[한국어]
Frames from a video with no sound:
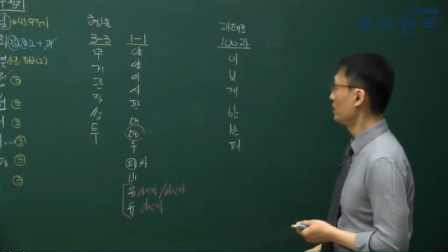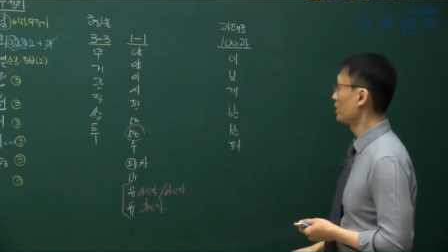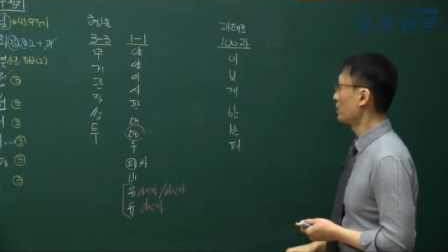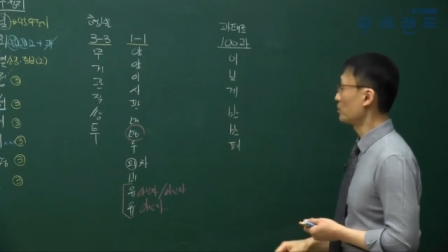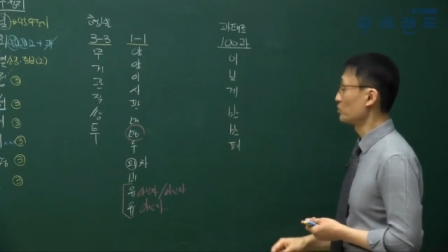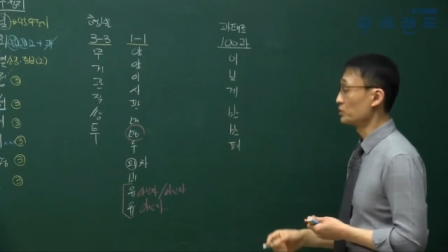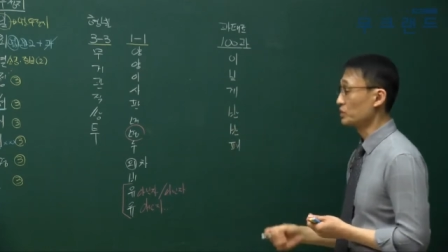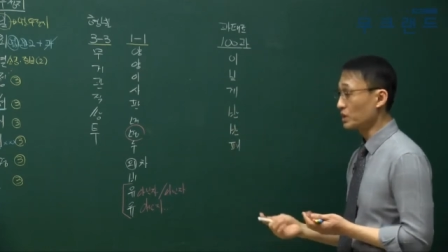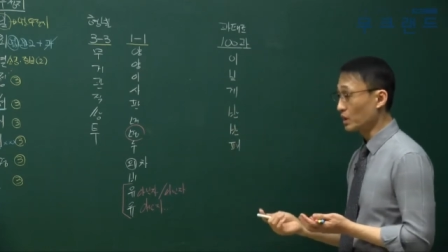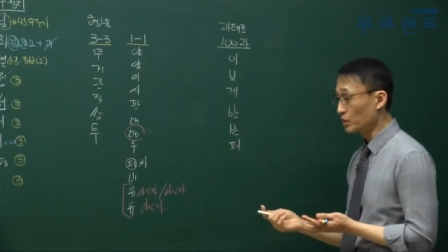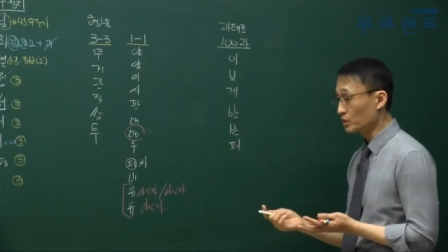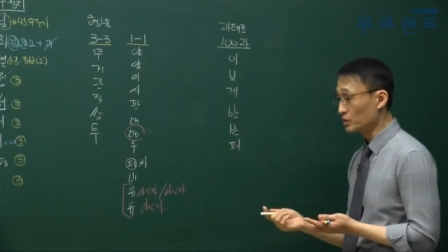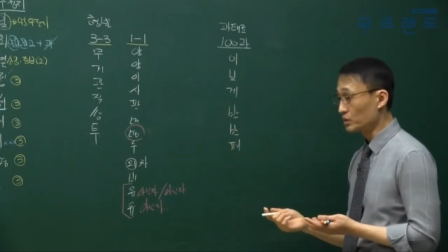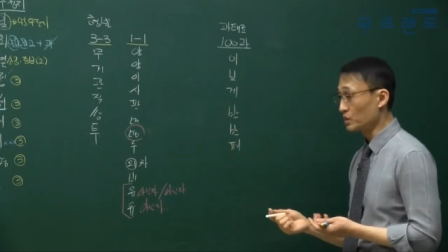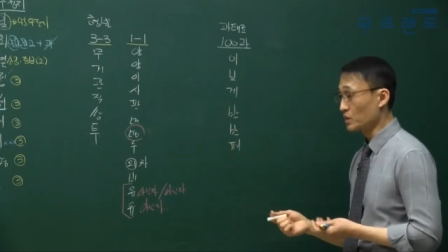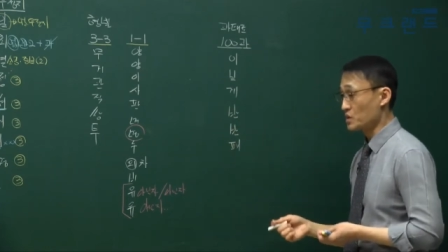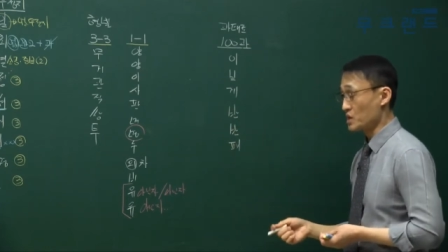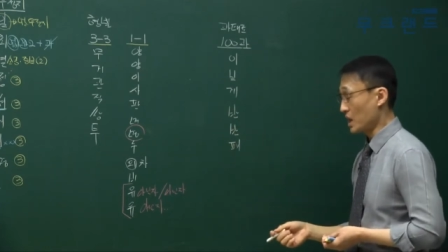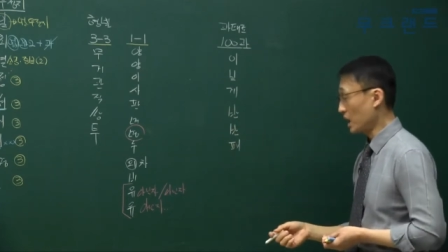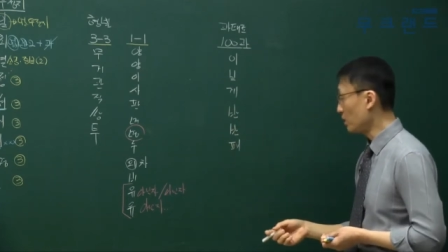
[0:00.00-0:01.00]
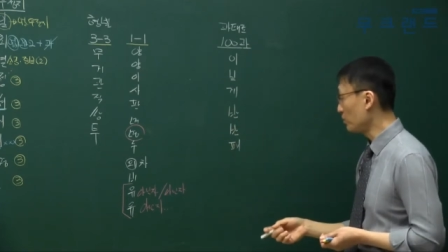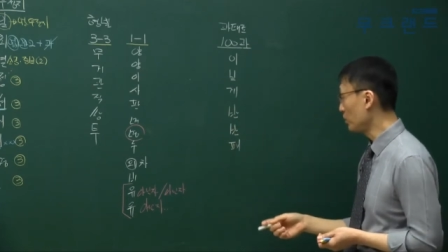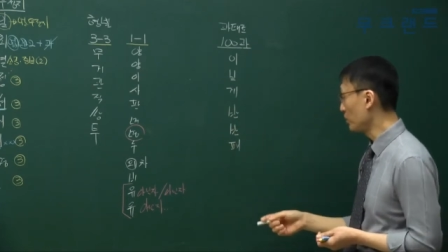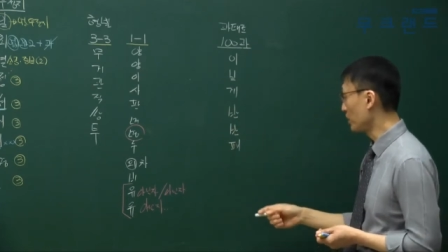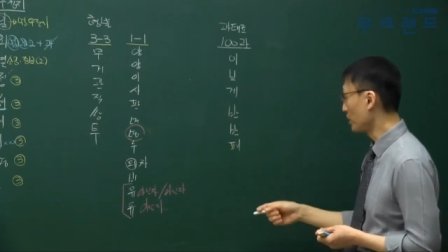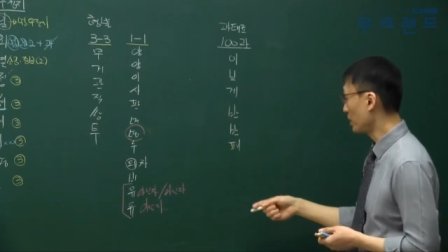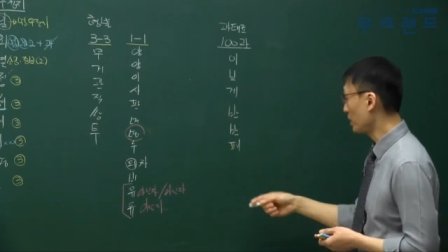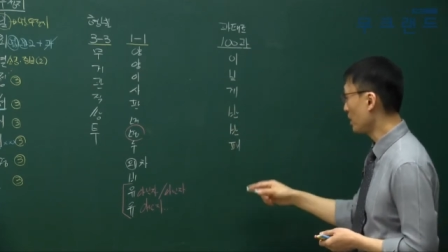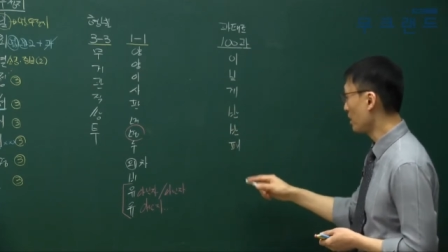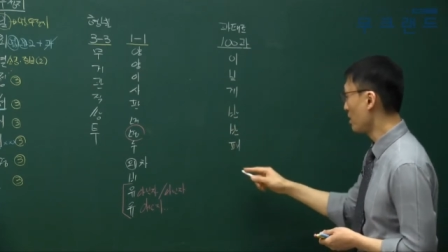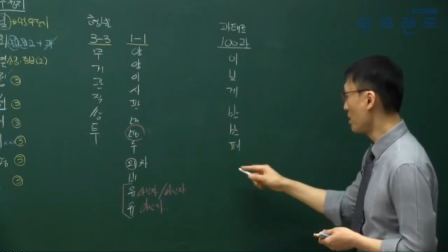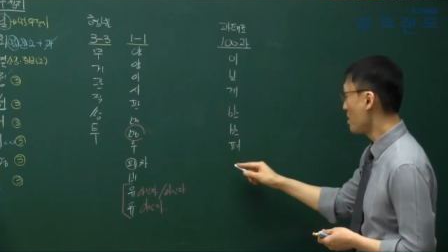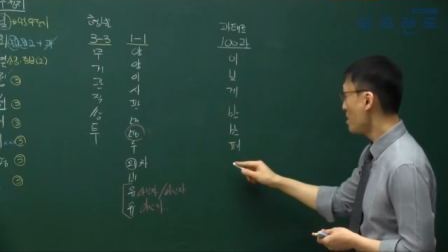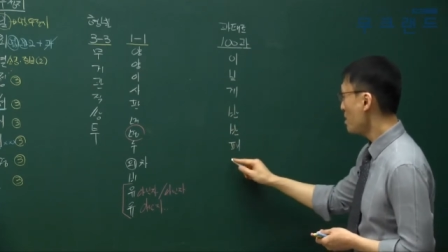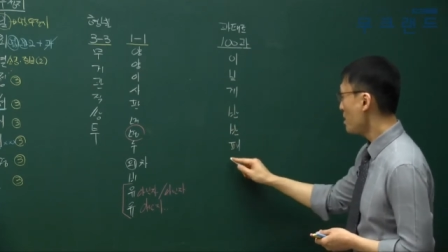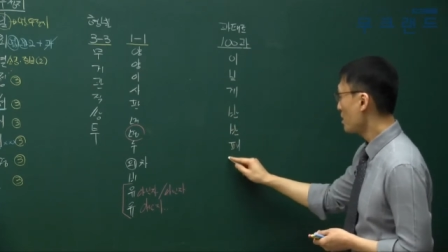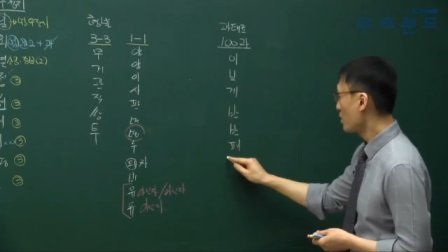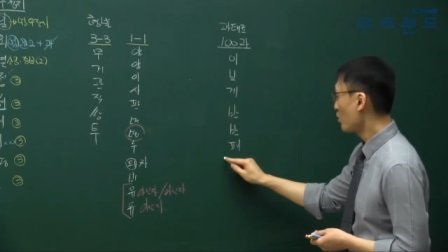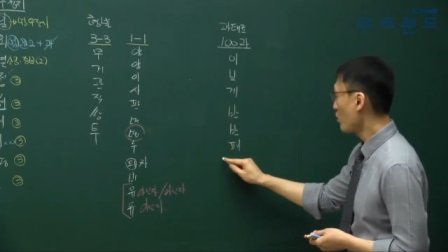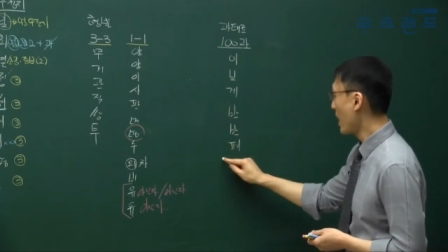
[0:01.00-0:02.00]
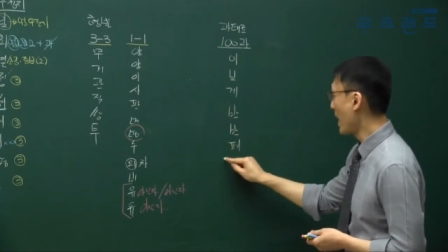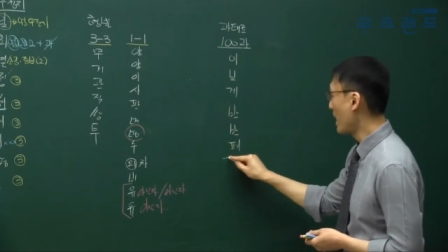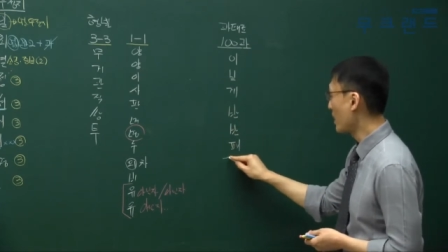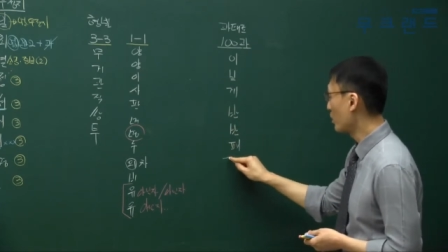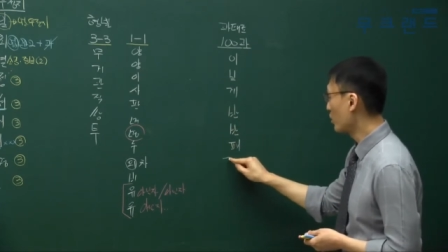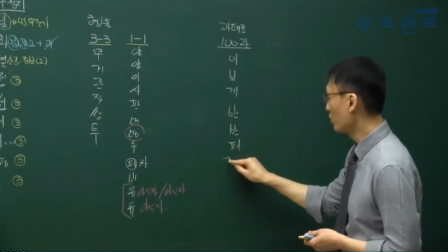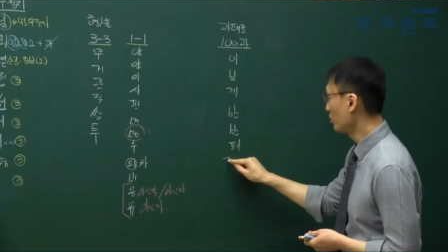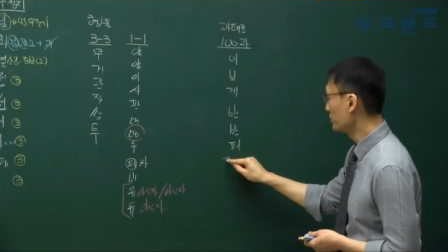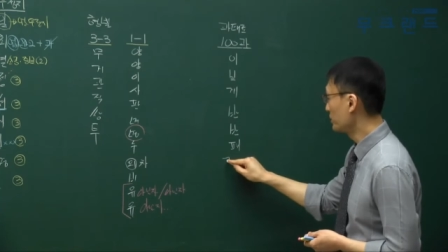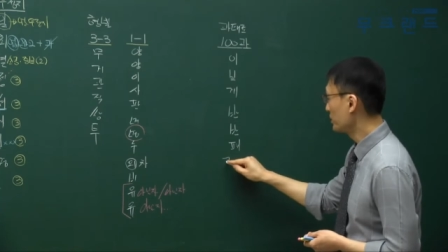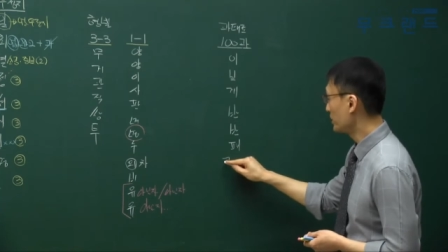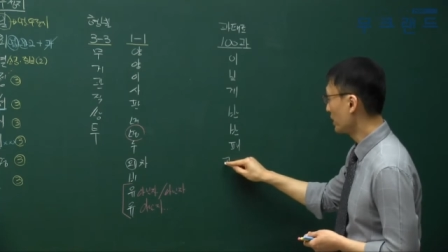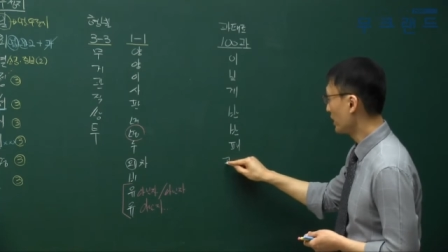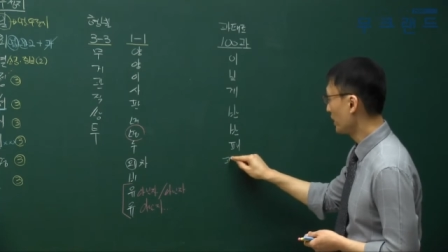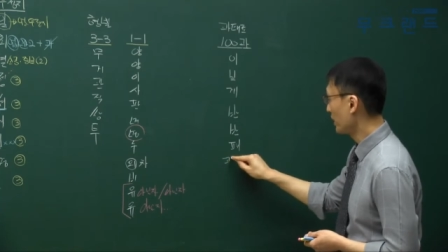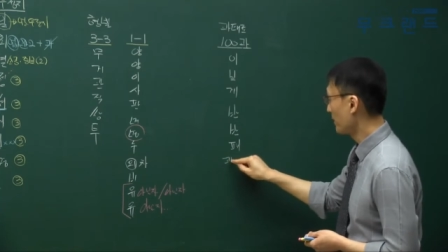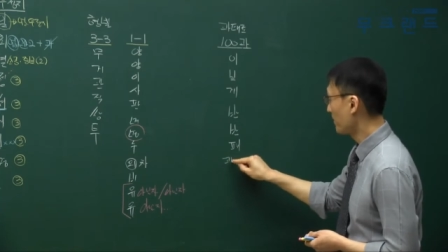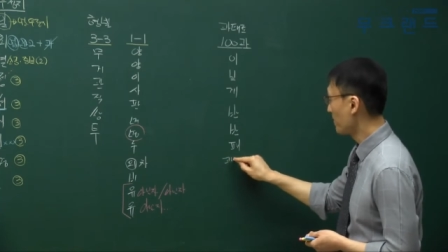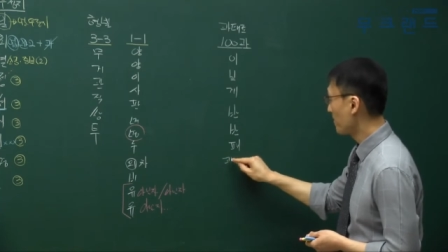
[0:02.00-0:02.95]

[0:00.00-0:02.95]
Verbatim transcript: 이게 문자가 왔는데 잘 보니까 광고 문자네.